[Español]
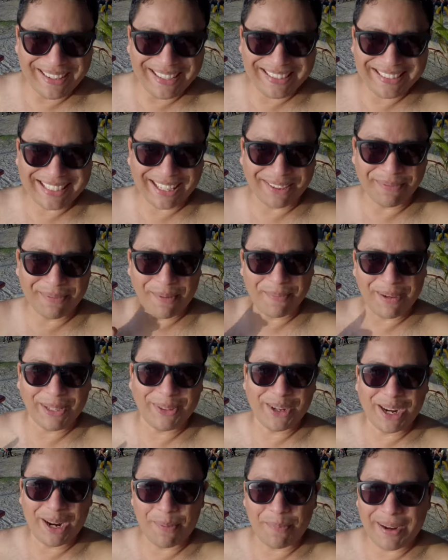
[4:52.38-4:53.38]
vez que me
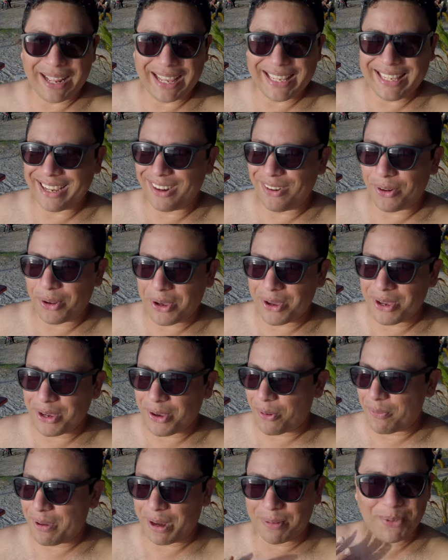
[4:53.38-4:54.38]
meto a la playa luego de
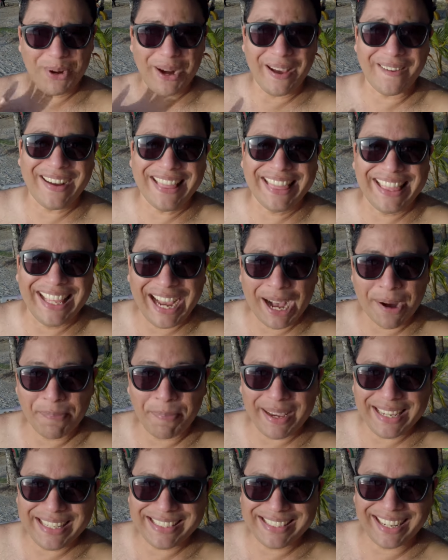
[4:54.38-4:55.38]
comerme una bandeja
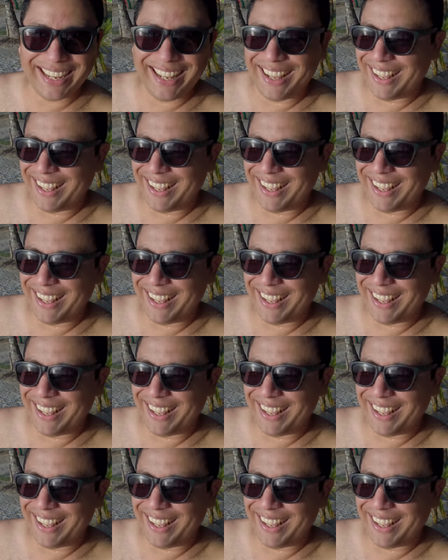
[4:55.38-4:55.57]
paisa.